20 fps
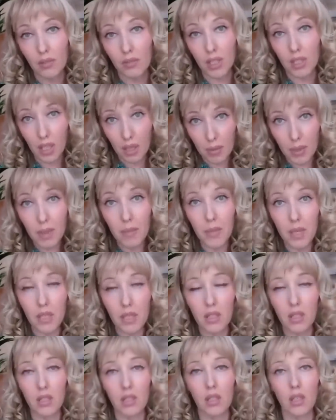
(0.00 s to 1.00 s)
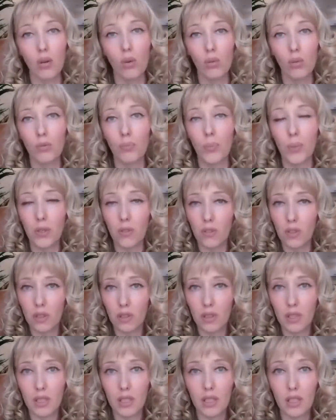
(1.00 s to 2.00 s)
В декабре месяце он
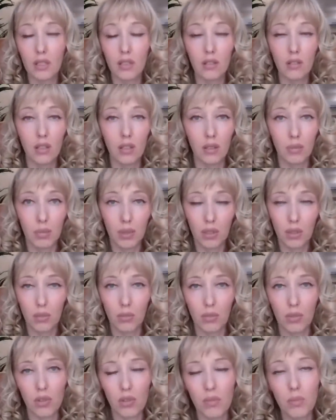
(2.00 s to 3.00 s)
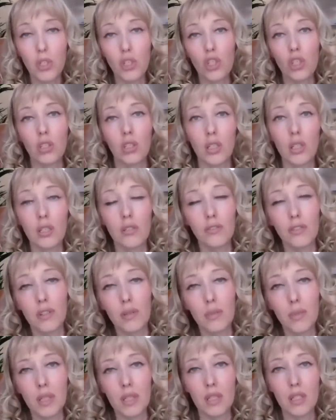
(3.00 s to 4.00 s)
привился, об этом размещена
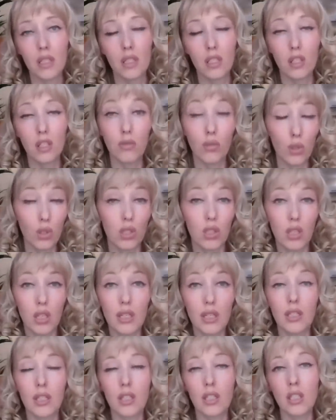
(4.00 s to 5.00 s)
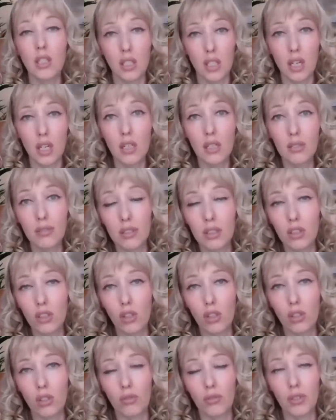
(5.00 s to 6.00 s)
информация на его социальных сетях,
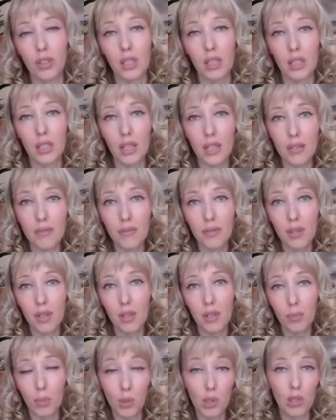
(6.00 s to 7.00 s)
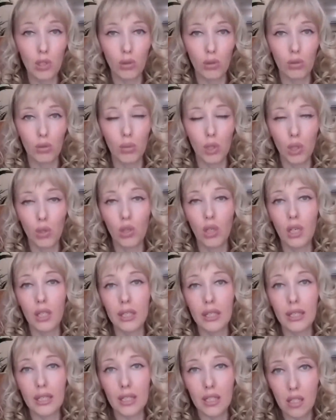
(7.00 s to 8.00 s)
выложены фотографии, после он много
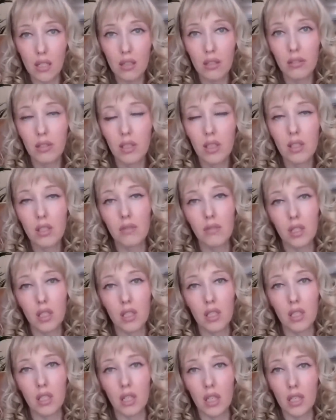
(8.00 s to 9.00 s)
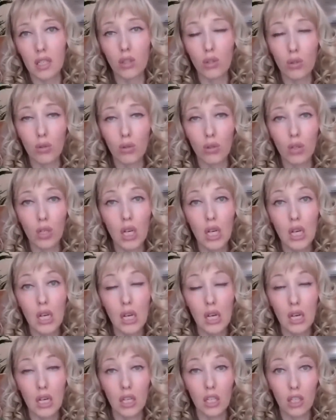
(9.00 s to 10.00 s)
агитировал за вакцинацию,
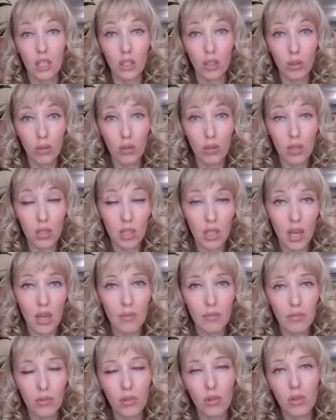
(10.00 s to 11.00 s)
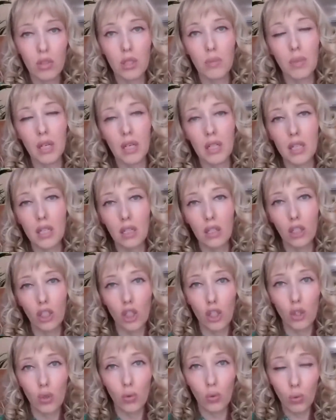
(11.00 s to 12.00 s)
э, но сам вот заболел
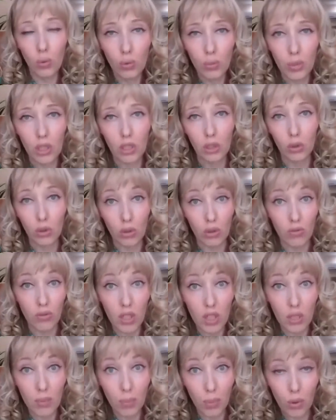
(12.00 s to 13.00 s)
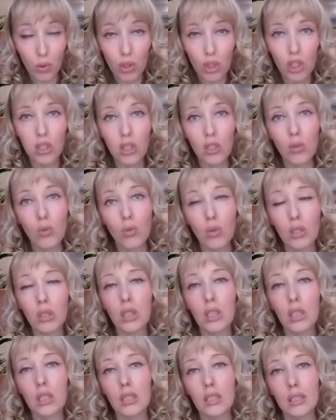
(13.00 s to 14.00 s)
и умер. То есть весь прошлый
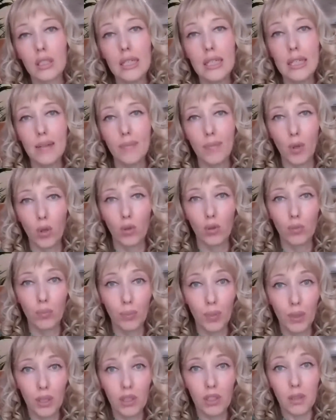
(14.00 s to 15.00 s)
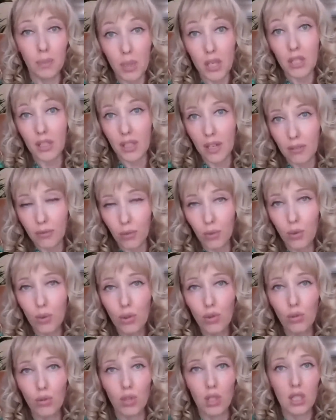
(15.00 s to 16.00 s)
год э, он был на
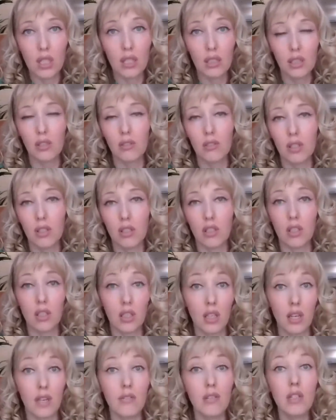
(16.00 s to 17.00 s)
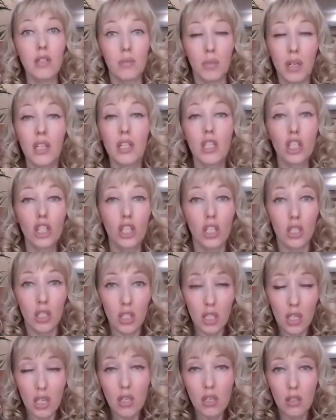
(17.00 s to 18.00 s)
передовой, он сталкивался с ковидом каждый
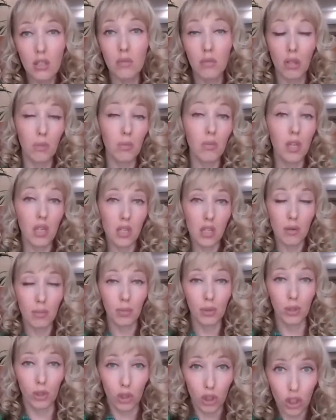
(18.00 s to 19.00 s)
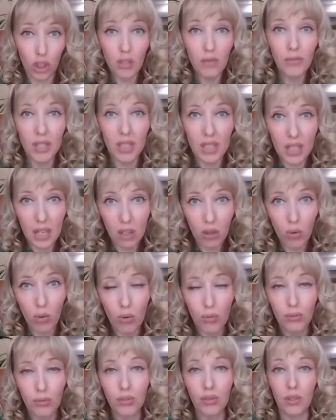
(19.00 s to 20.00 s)
день и тем не менее был жив,
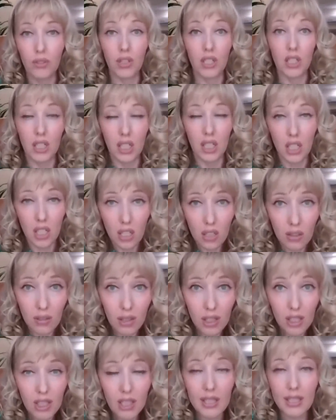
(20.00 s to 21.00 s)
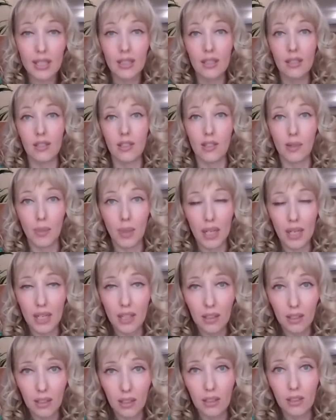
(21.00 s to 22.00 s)
здоров, вакцинировался,
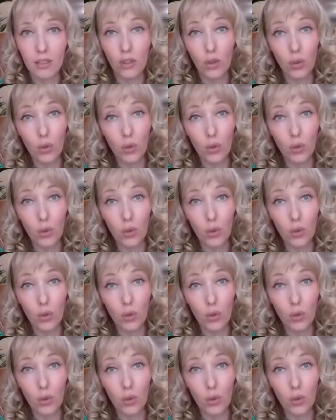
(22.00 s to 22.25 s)
заболел,